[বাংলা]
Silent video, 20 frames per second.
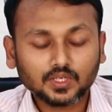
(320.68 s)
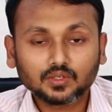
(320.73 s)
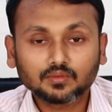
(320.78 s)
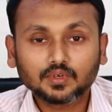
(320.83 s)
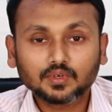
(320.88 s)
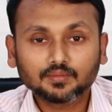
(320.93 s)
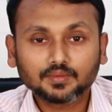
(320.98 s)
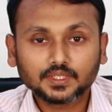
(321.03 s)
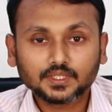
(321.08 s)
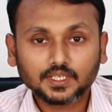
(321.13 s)

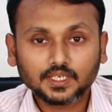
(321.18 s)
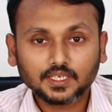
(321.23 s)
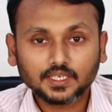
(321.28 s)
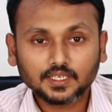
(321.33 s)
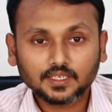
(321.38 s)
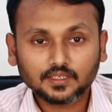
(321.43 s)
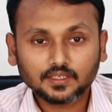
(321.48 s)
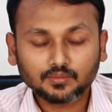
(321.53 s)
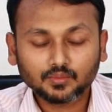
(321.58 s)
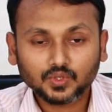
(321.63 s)
মাধ্যমে আপনি
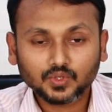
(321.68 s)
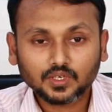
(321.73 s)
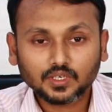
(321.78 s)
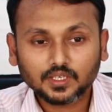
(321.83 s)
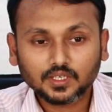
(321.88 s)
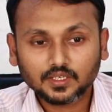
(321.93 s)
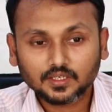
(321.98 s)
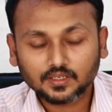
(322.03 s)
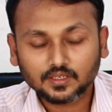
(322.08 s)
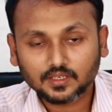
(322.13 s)
চাইলে
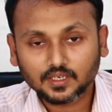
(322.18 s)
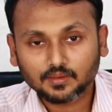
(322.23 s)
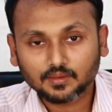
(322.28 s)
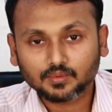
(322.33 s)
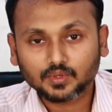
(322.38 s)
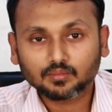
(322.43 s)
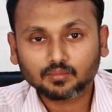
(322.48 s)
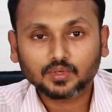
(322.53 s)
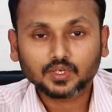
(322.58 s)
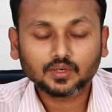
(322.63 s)
রিমোটলি
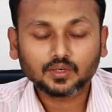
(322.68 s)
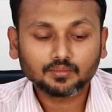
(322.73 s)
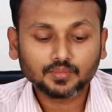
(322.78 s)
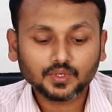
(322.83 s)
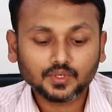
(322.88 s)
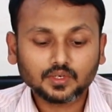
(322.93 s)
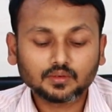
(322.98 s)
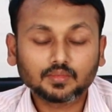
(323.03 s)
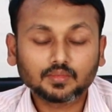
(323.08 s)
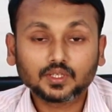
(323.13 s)
ল্যাপটপ বা
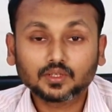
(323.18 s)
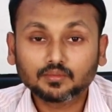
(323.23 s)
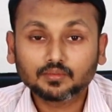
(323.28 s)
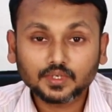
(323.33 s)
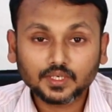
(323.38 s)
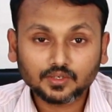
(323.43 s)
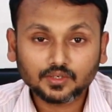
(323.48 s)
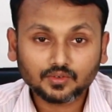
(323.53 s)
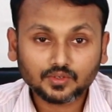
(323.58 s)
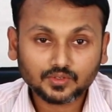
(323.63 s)
কম্পিউটারের
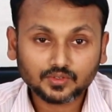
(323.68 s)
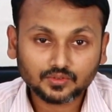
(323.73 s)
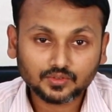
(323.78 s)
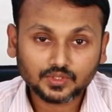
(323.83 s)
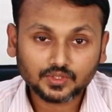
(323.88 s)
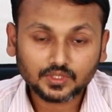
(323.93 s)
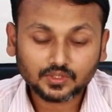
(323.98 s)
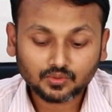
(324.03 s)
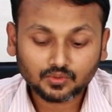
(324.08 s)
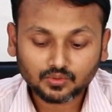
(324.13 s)
মাধ্যমে নেটওয়ার্ক
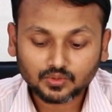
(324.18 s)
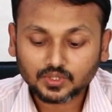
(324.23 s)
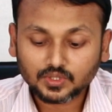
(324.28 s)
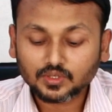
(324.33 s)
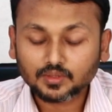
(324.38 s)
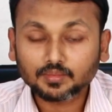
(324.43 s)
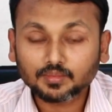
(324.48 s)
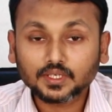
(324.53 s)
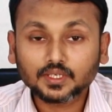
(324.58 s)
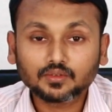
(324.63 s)
সুইচের থ্রুতে
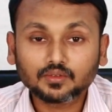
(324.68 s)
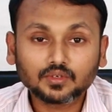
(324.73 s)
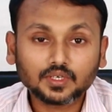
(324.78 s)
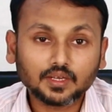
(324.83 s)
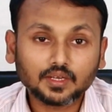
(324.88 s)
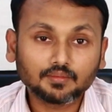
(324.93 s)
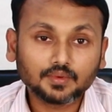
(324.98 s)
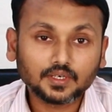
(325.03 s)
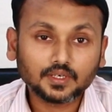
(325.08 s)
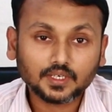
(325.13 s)
আপনি কিন্তু
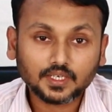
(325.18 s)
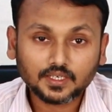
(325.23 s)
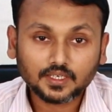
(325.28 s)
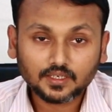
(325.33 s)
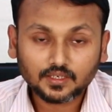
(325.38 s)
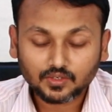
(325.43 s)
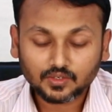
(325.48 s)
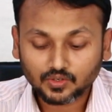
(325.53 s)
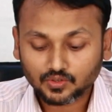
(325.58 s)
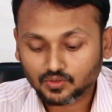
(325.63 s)
ক্যামেরাকে
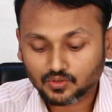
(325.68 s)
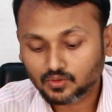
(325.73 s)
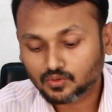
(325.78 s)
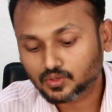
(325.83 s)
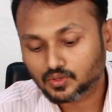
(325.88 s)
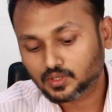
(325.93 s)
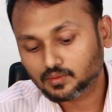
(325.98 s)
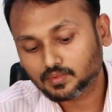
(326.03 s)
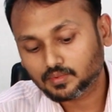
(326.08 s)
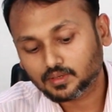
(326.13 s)
কন্ট্রোল
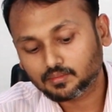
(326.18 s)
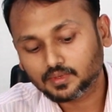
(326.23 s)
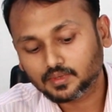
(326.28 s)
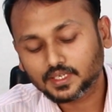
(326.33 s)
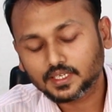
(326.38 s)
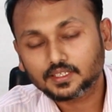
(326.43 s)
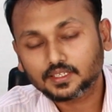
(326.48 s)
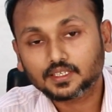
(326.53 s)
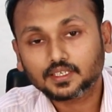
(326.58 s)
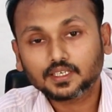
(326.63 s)
করতে পারবেন
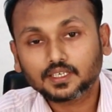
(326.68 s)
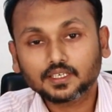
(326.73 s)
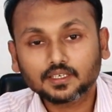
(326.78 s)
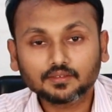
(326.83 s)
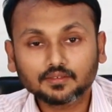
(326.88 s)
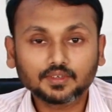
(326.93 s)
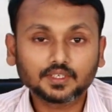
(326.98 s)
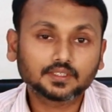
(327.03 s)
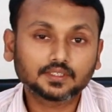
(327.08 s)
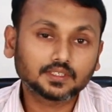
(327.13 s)
এছাড়া এই
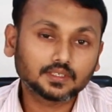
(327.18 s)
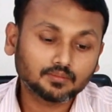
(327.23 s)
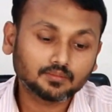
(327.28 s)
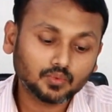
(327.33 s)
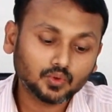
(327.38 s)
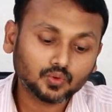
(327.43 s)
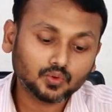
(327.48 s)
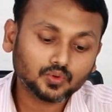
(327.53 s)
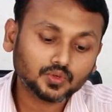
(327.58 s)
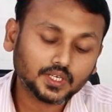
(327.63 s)
ডিভাইসে
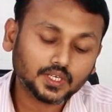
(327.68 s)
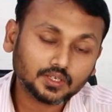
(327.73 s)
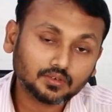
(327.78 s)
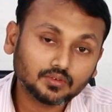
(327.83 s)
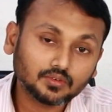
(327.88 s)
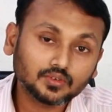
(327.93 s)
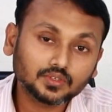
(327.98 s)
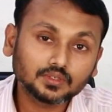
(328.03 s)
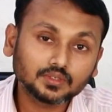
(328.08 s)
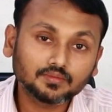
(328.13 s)
ব্লুটুথ
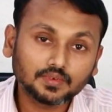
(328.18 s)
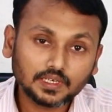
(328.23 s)
টেকনোলজি